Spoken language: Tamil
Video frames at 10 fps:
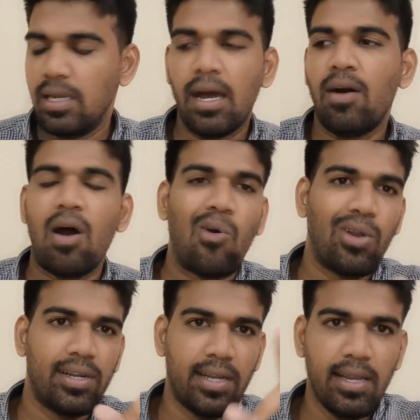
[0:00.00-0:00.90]
நான்
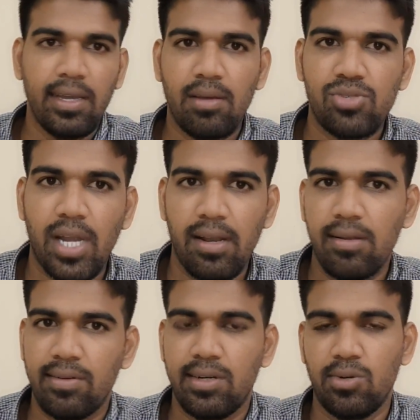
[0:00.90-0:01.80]
அவங்களுடைய டெலிகிராம்
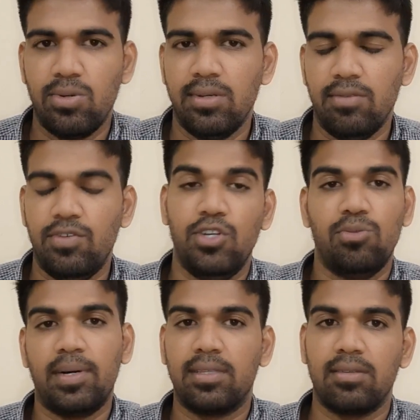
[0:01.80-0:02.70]
சேனலில் வந்துட்டு ஒரு வீடியோ
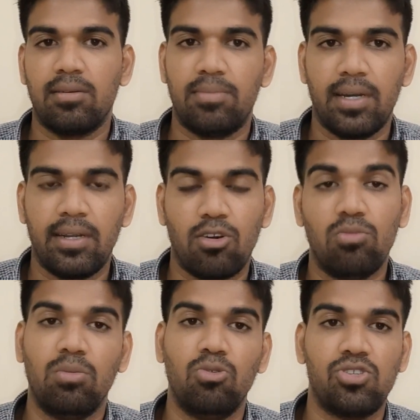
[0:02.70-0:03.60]
பார்த்துருந்தேன்ப்பா எனக்கு
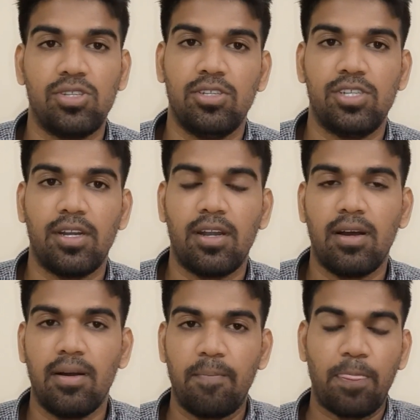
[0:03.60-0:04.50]
ரொம்ப பிடிச்சிருந்துச்சு என்னென்னா
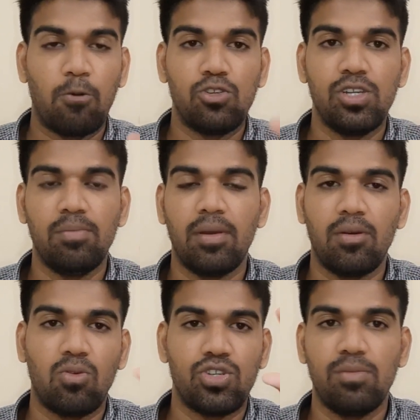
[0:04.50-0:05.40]
கொஷின்
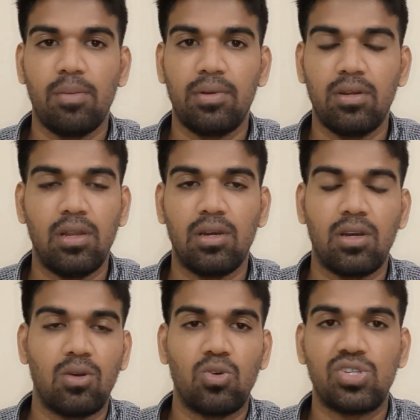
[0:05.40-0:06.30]
பேப்பர் கொஷின் பேப்பரில்
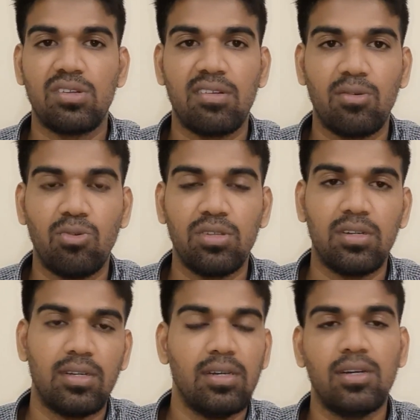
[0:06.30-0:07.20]
கொஷின்ஸ்லாம்
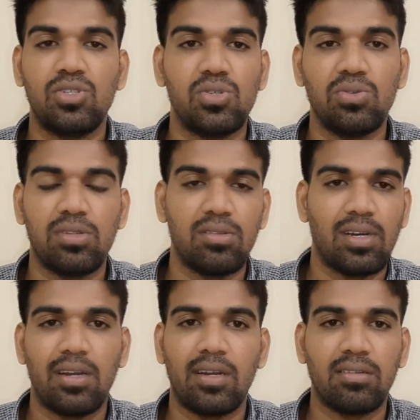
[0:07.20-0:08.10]
கொடுத்துட்டு சூஸ் இந்த
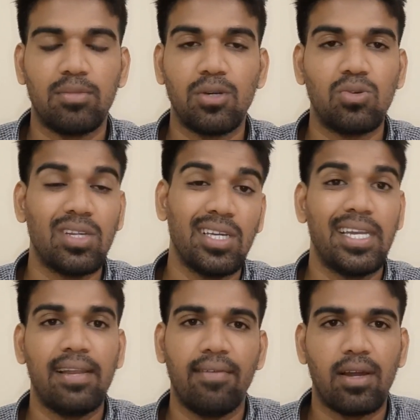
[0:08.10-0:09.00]
கரெக்ட் ஆன்சர் மாதிரி கொடுத்து அது
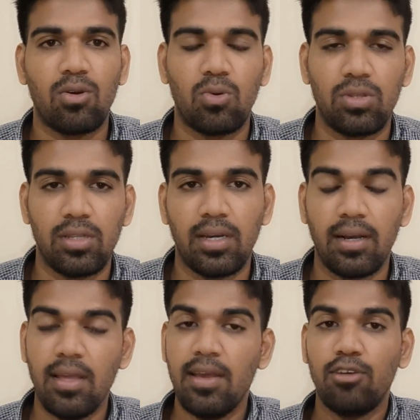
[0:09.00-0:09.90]
கீழே விளக்கம்
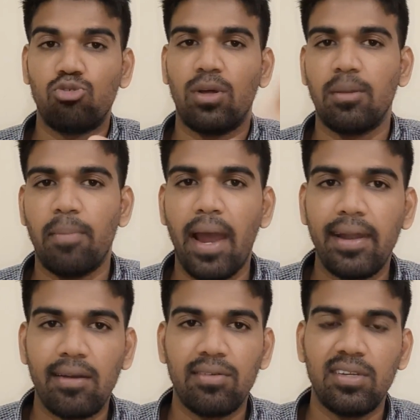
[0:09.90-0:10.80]
கொடுத்துருந்தாங்க ஸோ அந்த
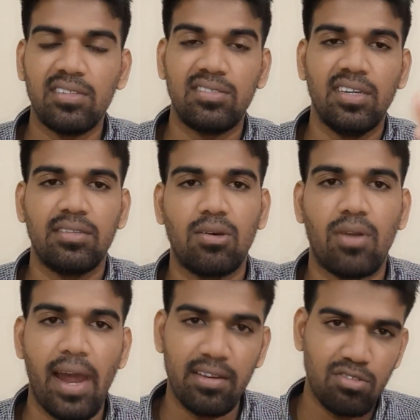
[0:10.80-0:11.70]
பேட்டர்ன் வந்து நான் சீரியஸாக
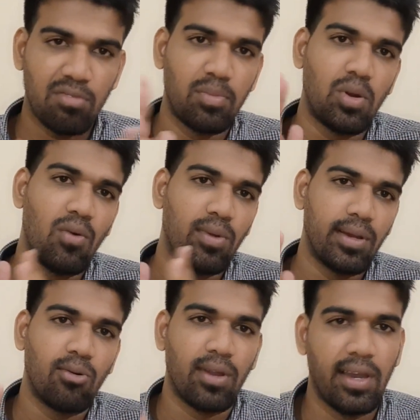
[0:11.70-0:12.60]
ஒரு ஹேட்ஸ் ஆஃப் பண்ணால்
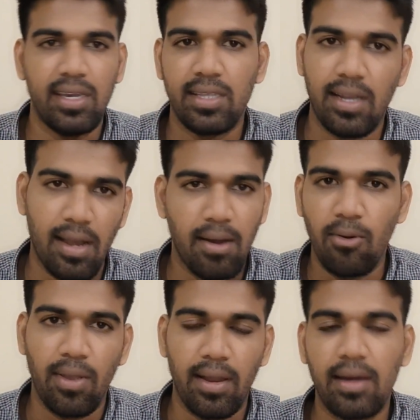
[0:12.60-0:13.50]
அவங்களுக்காக ஒரு கையே தட்டலாம்
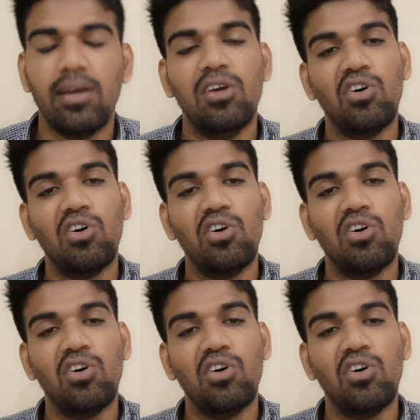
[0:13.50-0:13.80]
ஓகேங்களா